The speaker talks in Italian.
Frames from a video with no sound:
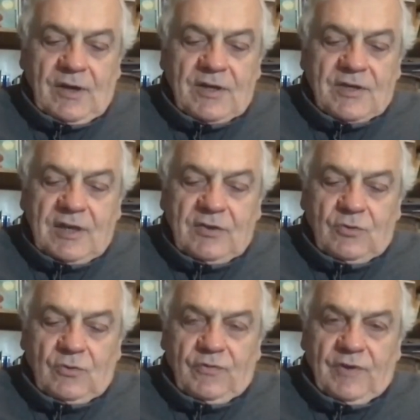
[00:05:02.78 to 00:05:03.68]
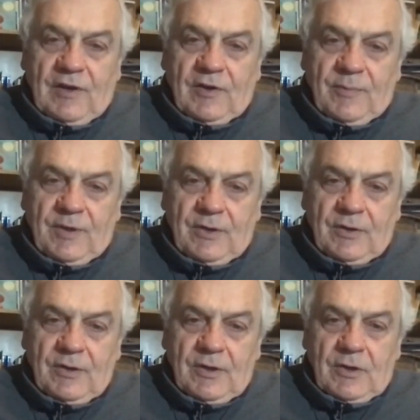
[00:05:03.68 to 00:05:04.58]
chi sei tu, figlio
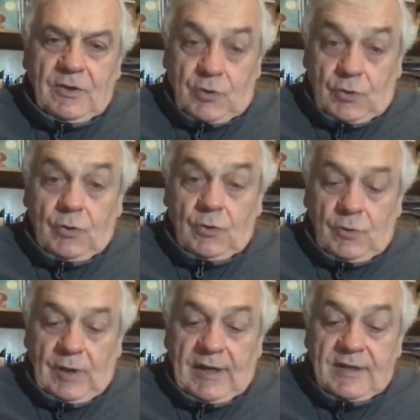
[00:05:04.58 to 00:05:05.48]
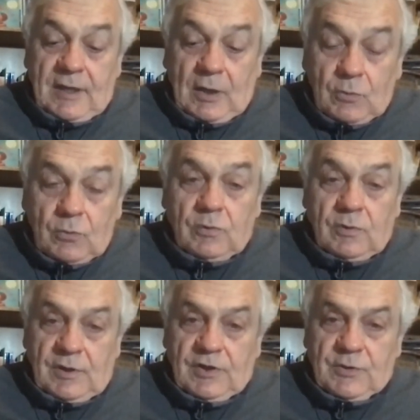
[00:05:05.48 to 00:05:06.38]
mio? Sono Esaù,
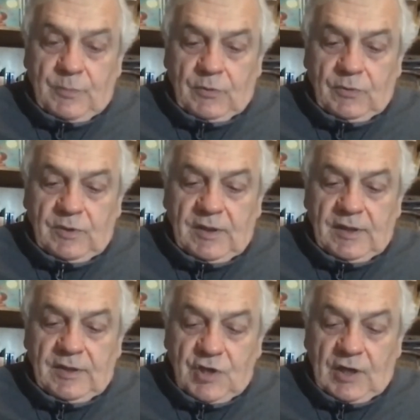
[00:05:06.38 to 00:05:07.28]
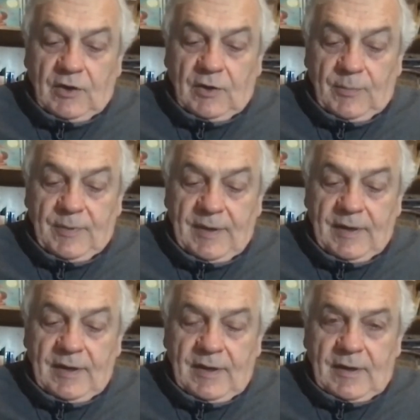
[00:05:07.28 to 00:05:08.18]
risponde Giacobbe.
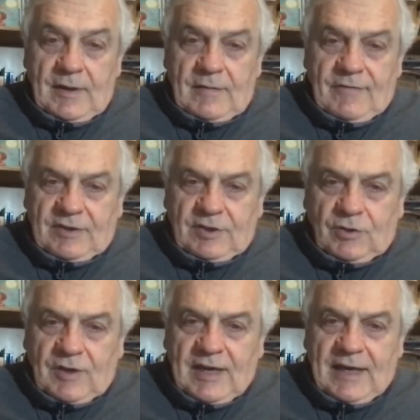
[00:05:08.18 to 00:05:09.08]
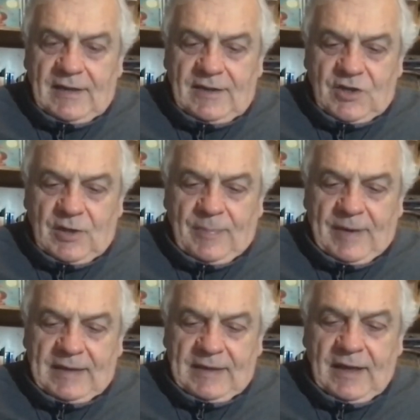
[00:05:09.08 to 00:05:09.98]
Fatti toccare, dice il
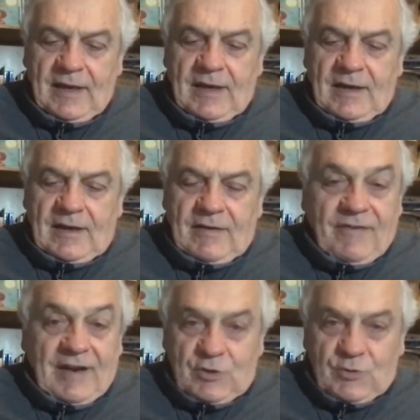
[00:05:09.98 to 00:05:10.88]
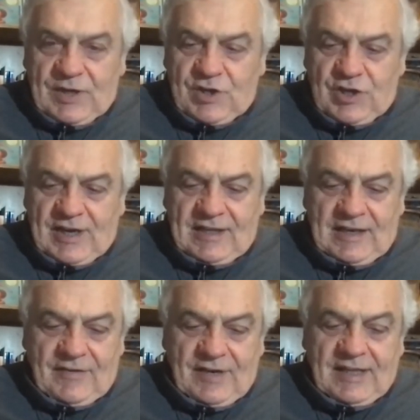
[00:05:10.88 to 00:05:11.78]
padre, e fa la sua ricerca
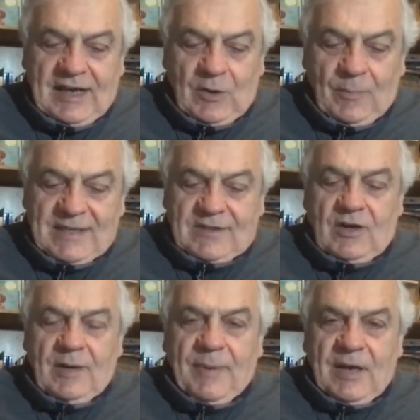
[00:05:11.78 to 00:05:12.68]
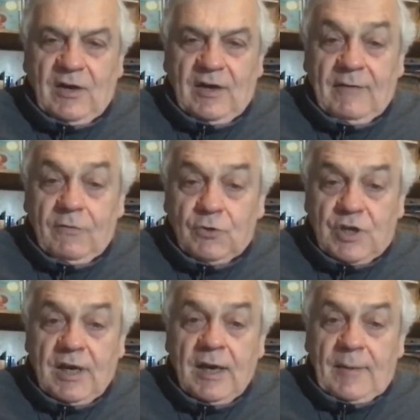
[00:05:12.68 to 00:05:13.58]
della verità. Non bastano le parole, la
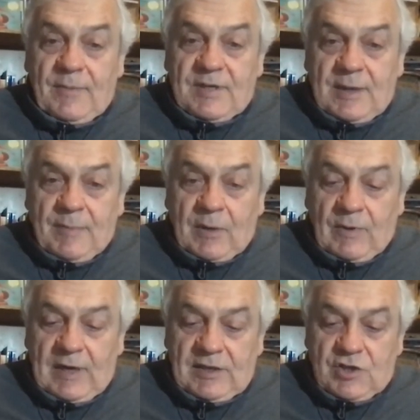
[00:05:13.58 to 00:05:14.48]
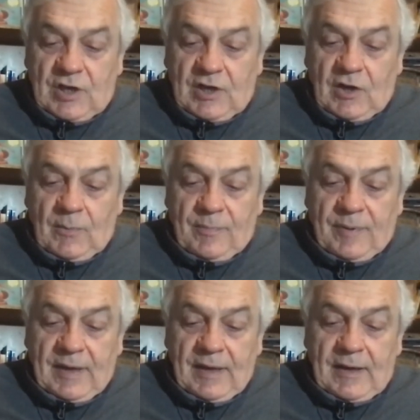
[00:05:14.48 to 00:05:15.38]
voce mi sembra quella di
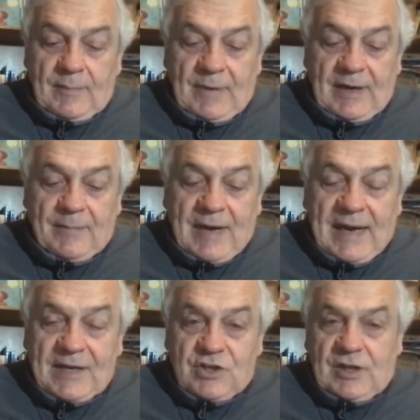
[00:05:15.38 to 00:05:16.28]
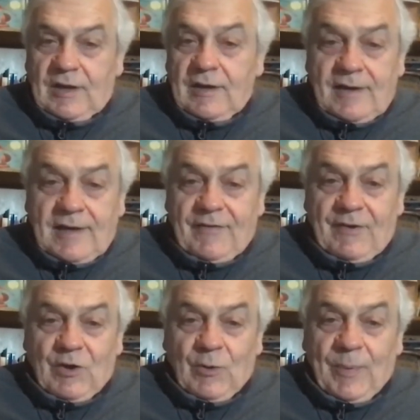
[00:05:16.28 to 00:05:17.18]
Giacobbe, ma le braccia, che
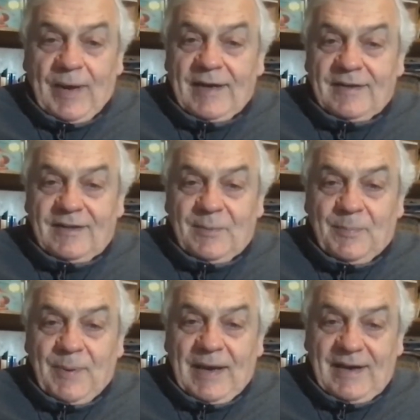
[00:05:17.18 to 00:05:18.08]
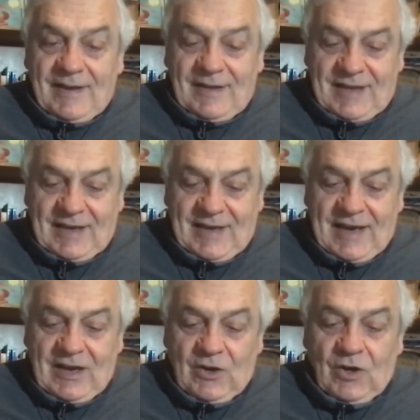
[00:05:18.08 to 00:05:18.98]
aveva coperte di pelli di
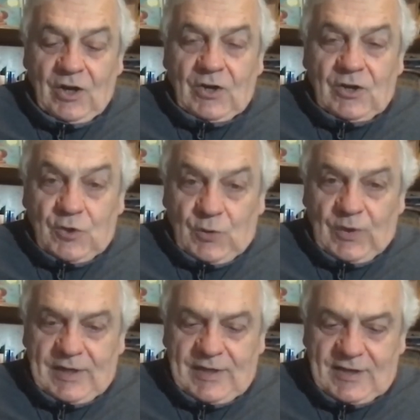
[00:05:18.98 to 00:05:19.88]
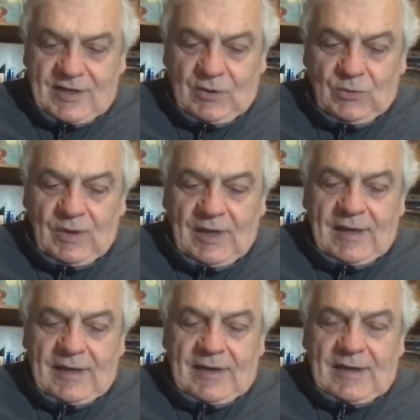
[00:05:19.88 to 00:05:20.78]
agnello, sono quelle di Esaù.
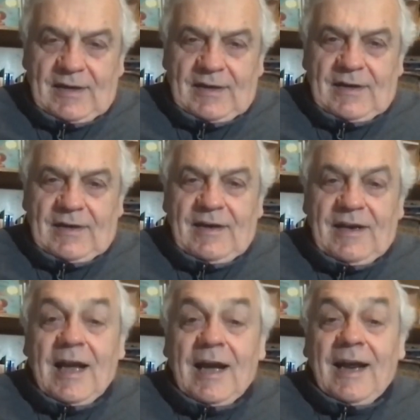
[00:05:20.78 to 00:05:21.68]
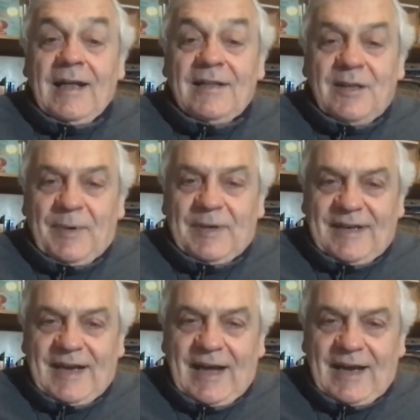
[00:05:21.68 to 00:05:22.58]
E la grande
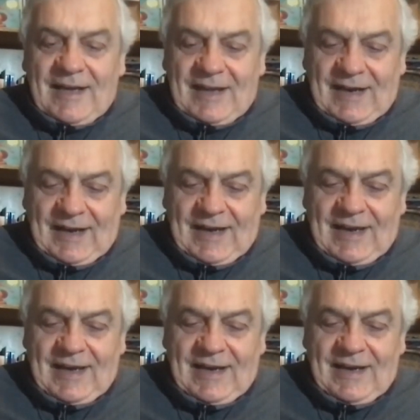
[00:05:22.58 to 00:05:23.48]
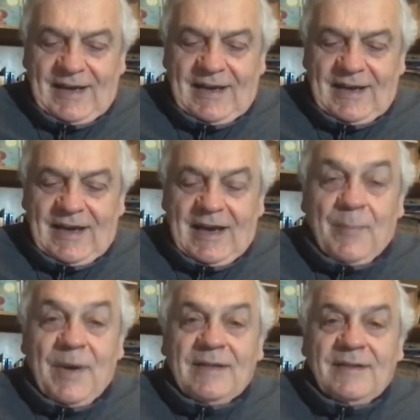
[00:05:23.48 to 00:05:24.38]
matriarca Rachele è la
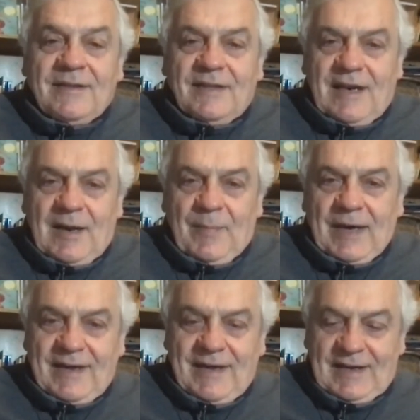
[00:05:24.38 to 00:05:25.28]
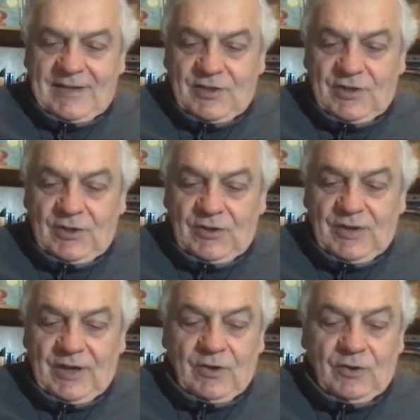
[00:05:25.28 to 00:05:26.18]
mente della
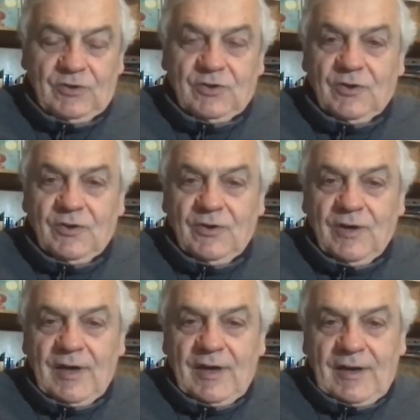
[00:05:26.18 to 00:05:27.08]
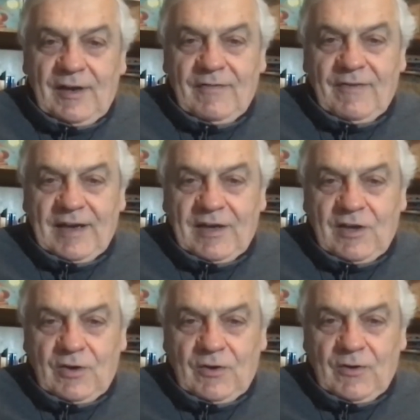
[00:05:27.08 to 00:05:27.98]
macchinazione contro il
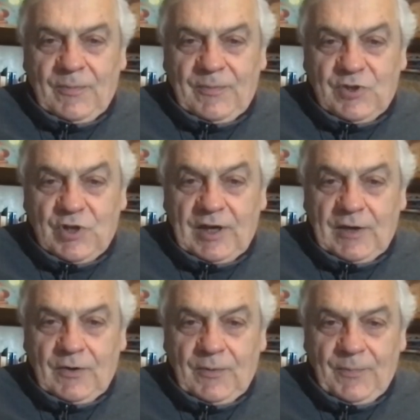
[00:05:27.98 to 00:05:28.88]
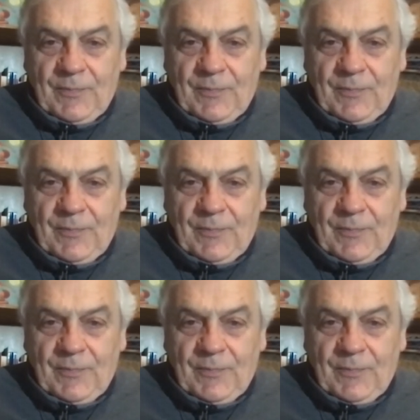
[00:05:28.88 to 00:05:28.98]
vecchio cieco